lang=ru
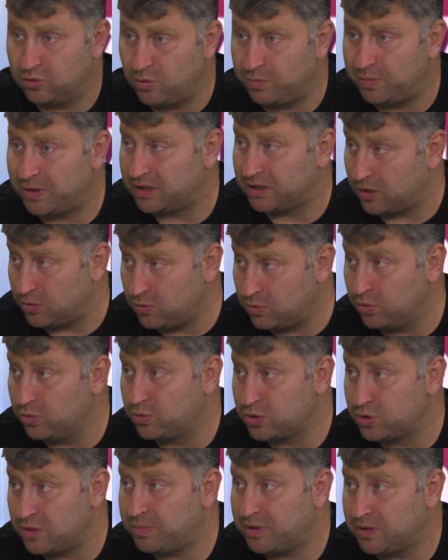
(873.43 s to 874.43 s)
Но
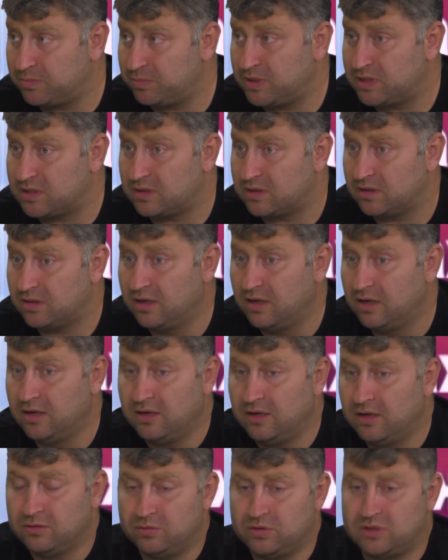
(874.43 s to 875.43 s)
протоколы уже подписаны.
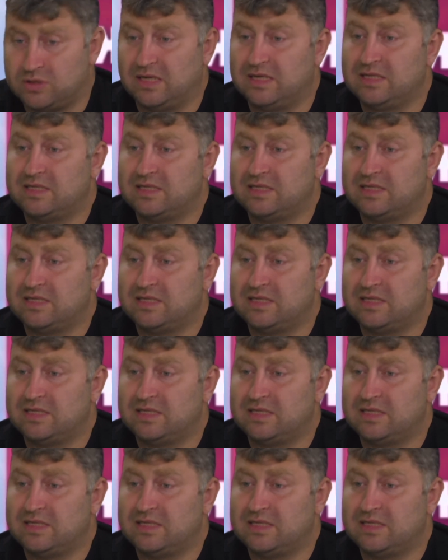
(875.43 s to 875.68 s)
То есть